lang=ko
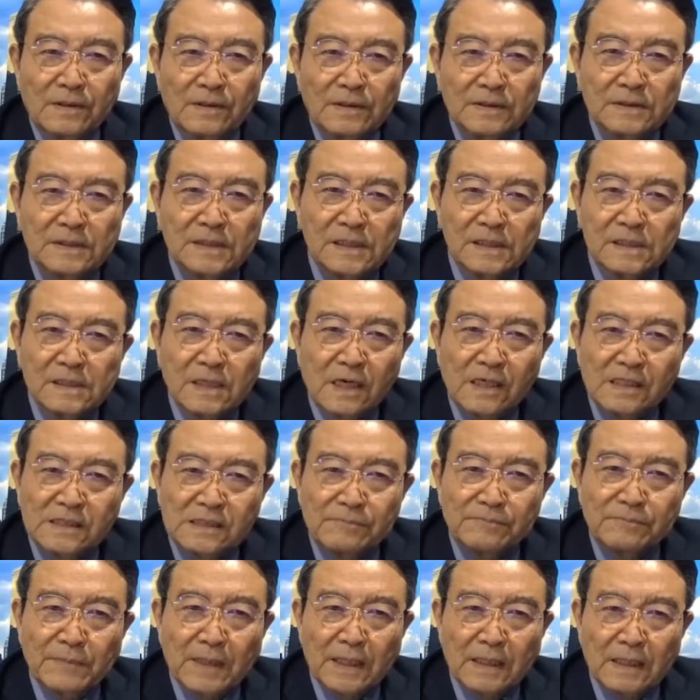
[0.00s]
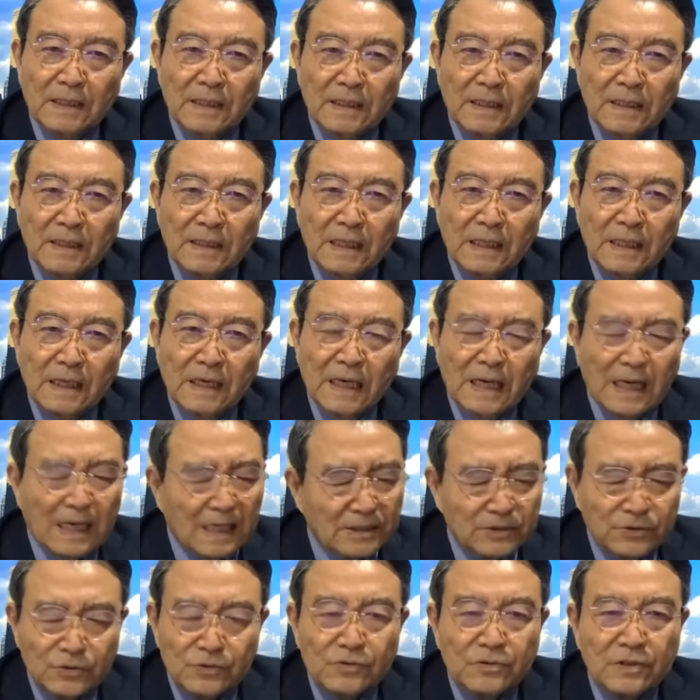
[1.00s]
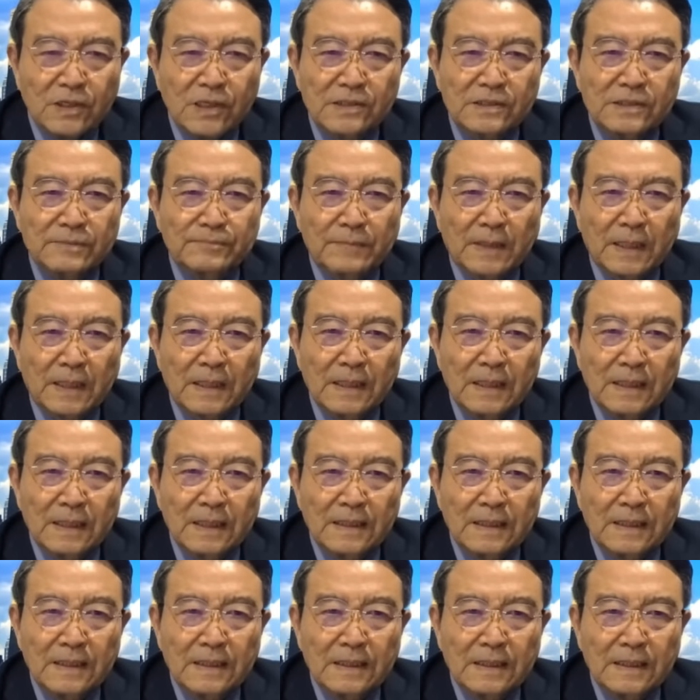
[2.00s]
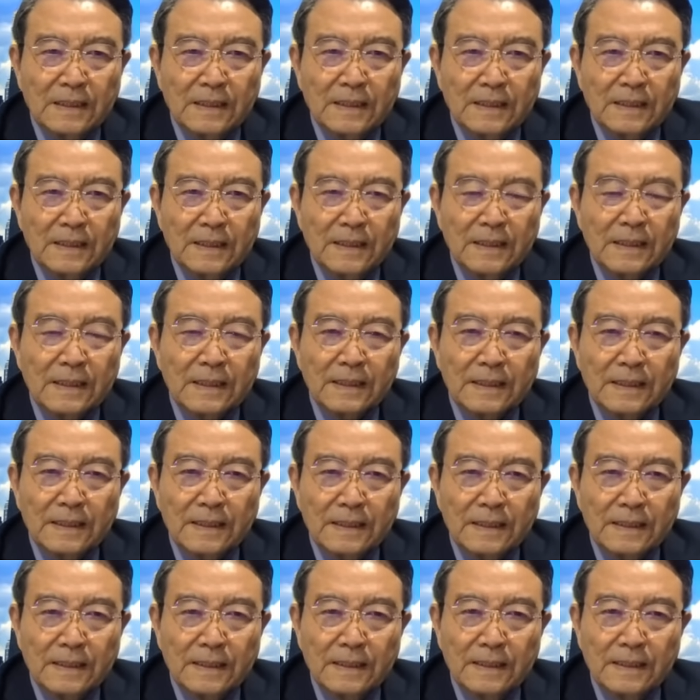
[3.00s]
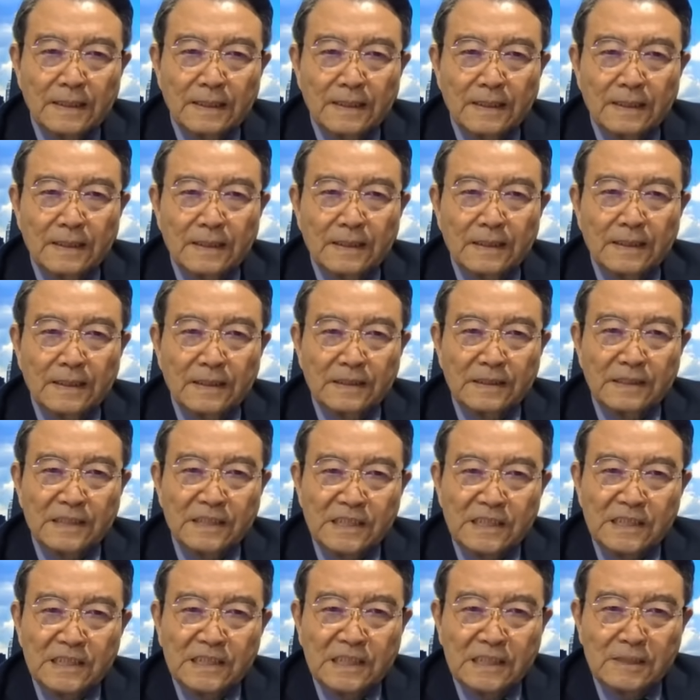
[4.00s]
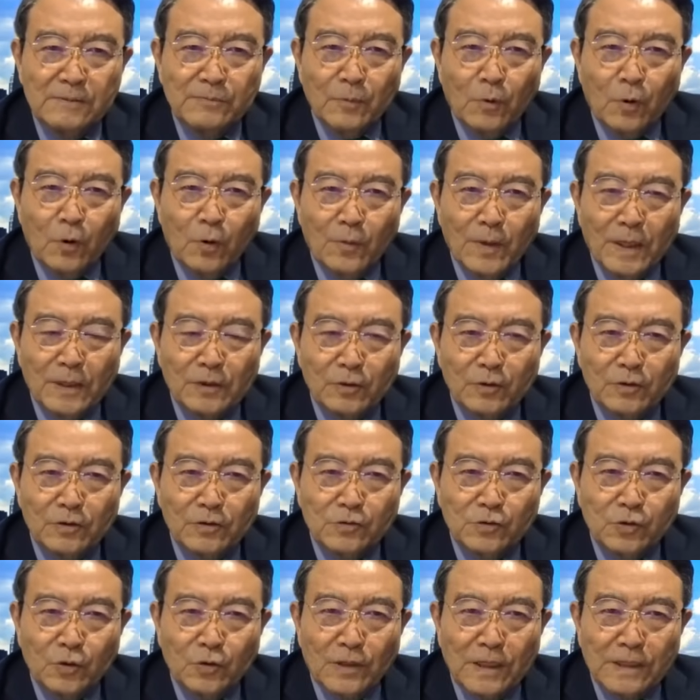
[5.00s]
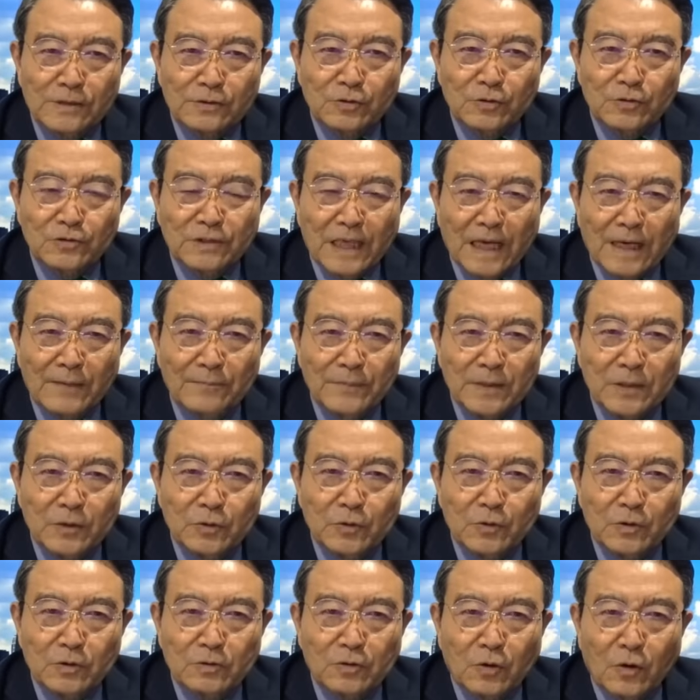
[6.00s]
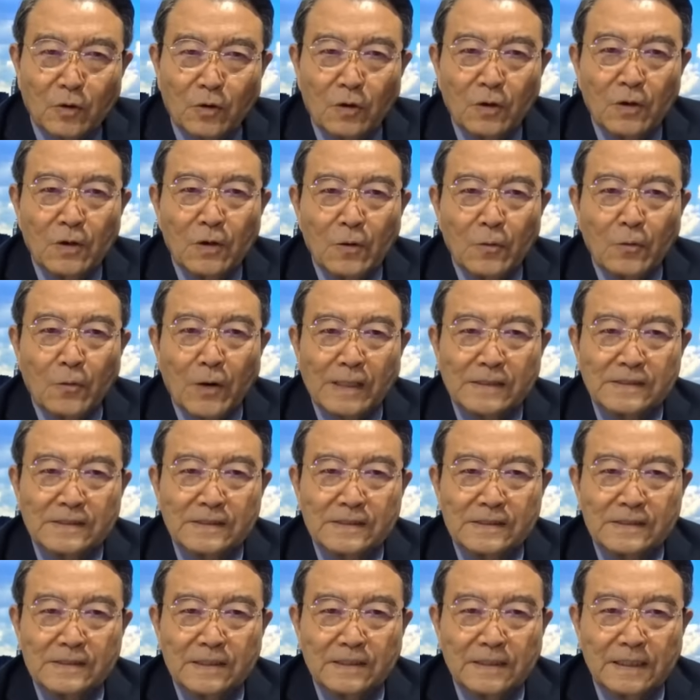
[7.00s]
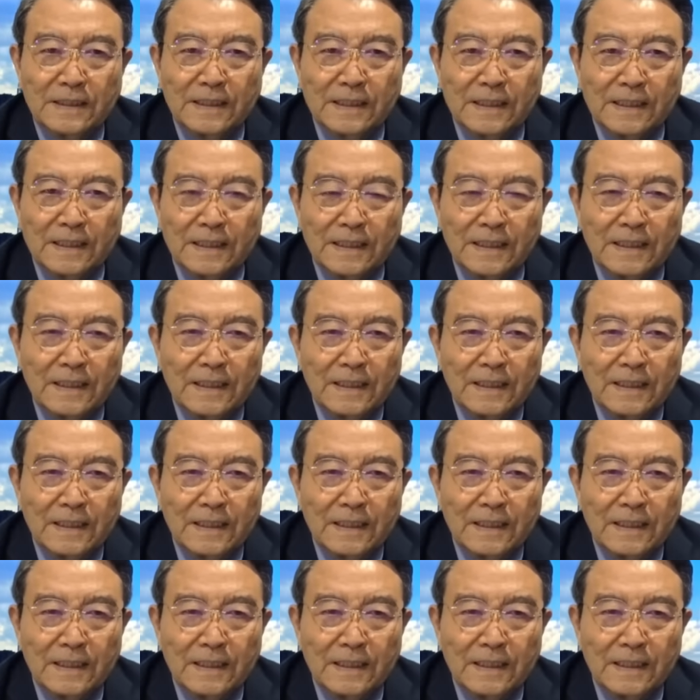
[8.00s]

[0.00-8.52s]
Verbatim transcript: 그 거짓말 아주 거짓말 에? 예? 25만 원 줘가지고 대한민국을 또 완전히